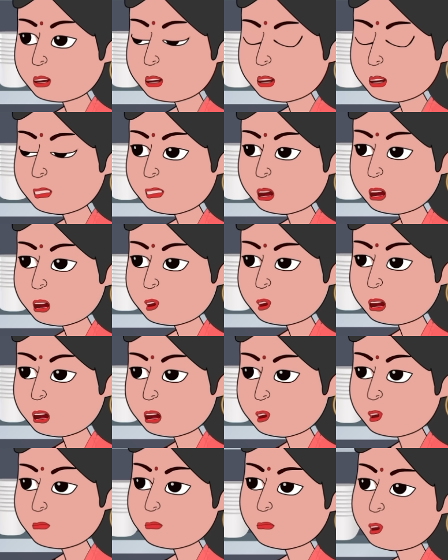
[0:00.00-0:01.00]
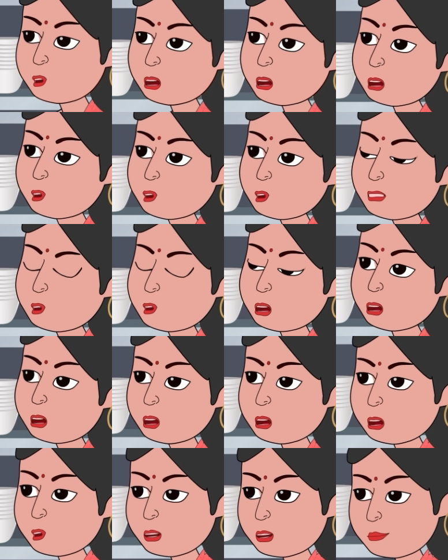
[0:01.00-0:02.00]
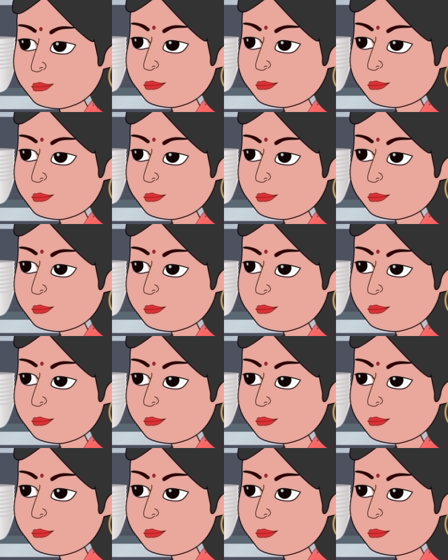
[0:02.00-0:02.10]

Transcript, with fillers: यह है मेरी तरोताजगी का राज